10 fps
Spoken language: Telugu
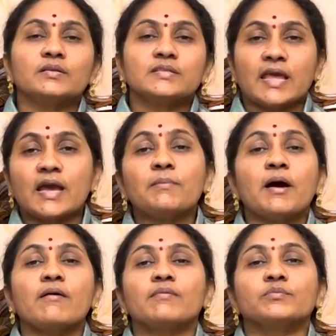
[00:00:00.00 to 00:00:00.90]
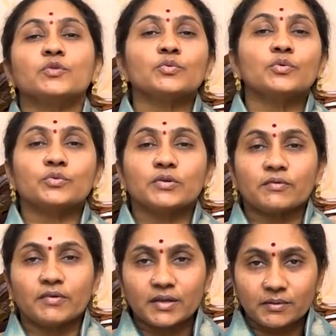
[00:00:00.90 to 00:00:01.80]
స్నేహభావంతో
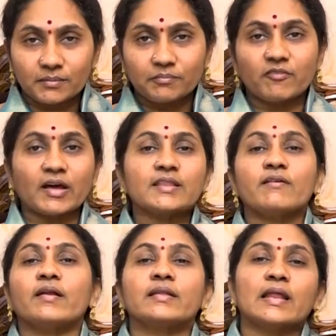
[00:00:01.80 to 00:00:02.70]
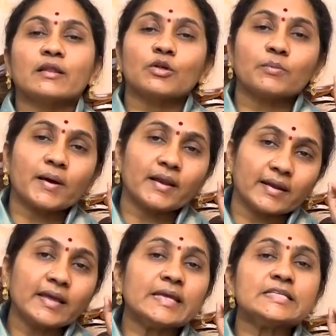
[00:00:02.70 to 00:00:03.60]
కూడుకున్నటువంటి వాతావరణం
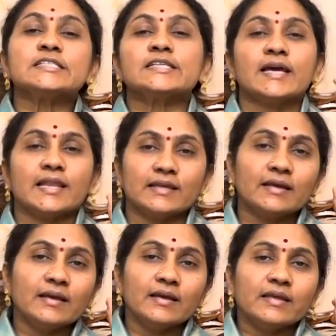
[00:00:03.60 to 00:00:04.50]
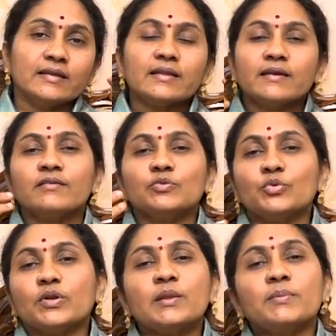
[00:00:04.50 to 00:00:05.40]
నెలకొల్పాలన్నా ఏం చేయాలి అంటే
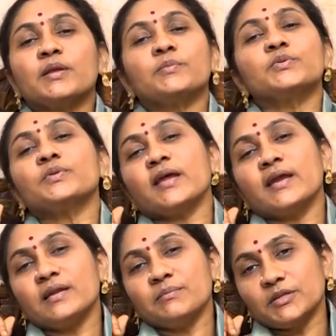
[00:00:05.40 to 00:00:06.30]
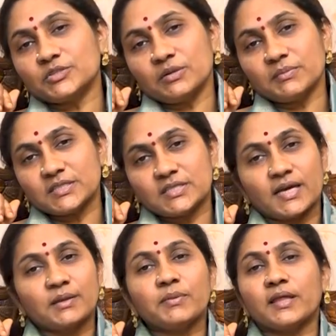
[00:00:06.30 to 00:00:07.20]
దూరాలు పెరిగిపోతున్నాయండి మనుషుల
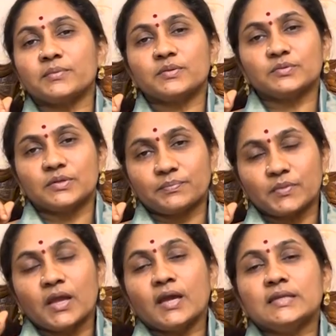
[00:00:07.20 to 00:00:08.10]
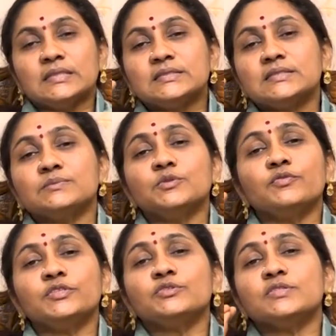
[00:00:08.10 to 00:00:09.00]
మధ్య అని బాధపడుతూ ఉంటాం నిత్యము
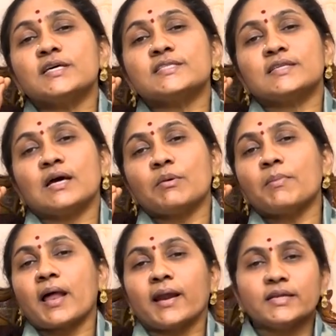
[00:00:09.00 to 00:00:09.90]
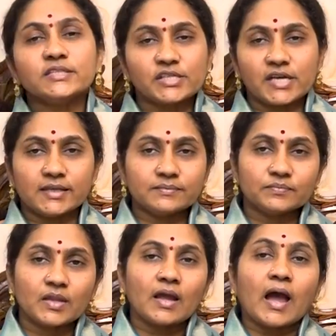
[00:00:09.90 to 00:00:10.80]
విష్ణు సహస్రనామ పారాయణ చేయాలి
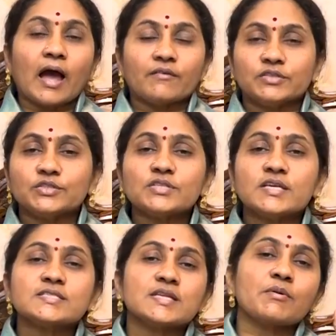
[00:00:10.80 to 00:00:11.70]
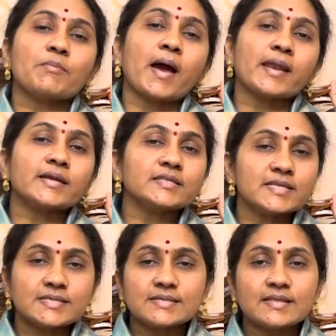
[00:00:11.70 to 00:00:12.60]
ఆ విష్ణు సహస్రనామ పారాయణ
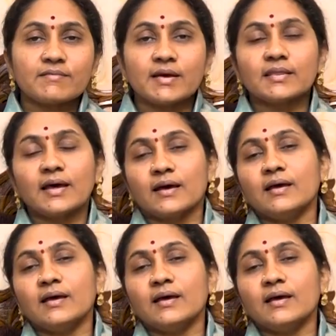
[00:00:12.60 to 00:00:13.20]
చేసిన తర్వాత